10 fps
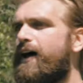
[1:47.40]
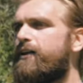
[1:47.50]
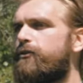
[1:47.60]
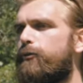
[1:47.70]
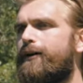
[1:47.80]
à
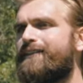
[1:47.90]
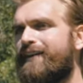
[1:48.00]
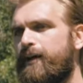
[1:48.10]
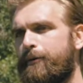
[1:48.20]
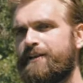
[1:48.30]
un endroit
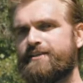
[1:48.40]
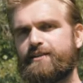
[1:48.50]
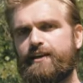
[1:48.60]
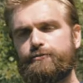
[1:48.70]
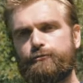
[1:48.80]
très
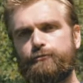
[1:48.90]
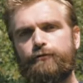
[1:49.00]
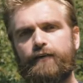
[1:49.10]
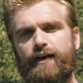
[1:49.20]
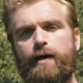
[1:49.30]
précis et surtout de
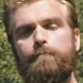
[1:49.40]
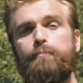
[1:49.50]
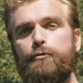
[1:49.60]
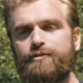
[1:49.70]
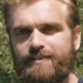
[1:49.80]
faire un
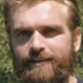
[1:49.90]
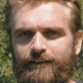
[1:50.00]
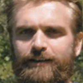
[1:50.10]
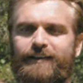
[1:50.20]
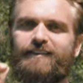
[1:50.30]
posé
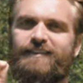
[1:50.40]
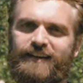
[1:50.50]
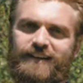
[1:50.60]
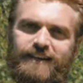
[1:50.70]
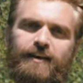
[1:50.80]

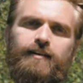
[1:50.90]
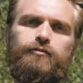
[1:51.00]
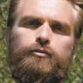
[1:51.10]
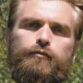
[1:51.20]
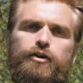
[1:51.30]
délicat
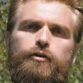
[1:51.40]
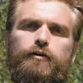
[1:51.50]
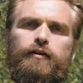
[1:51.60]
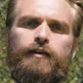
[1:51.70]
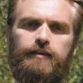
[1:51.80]
de votre
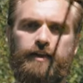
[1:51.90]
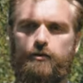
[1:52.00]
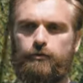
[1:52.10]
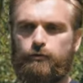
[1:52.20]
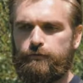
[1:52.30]
leurre. C'est-à-dire
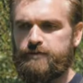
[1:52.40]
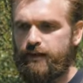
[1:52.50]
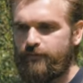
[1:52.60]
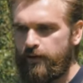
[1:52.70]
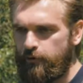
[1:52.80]
qu'en gros, vous
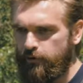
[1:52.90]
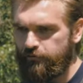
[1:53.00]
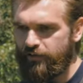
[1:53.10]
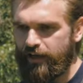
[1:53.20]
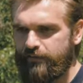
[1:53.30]
allez vraiment
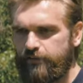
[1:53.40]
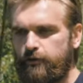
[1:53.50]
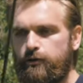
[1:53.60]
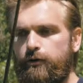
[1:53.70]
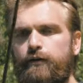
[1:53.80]
faire aviver
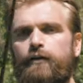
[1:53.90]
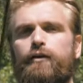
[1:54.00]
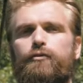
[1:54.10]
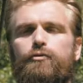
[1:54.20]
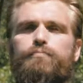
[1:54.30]
votre leurre
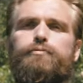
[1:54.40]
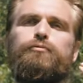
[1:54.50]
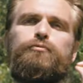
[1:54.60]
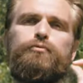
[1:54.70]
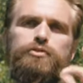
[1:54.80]
le plus
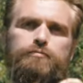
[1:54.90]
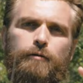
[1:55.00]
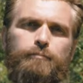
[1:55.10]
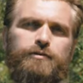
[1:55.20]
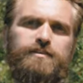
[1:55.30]

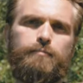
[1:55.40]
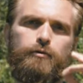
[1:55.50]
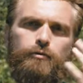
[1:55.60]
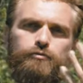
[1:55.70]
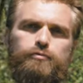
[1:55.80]
doucement possible
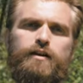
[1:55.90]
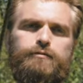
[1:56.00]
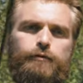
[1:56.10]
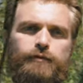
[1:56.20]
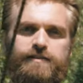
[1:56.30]
au-dessus de la
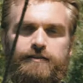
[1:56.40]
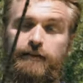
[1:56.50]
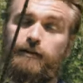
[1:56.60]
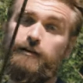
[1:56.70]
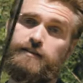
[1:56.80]
surface.
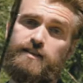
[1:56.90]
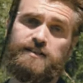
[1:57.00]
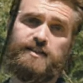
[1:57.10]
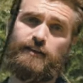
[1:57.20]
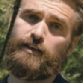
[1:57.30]
Ça
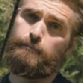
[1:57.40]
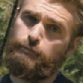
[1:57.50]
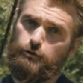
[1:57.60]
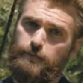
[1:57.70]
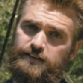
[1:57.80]
va servir
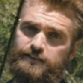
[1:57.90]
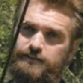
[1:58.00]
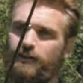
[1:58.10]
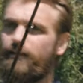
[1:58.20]
pour le bass,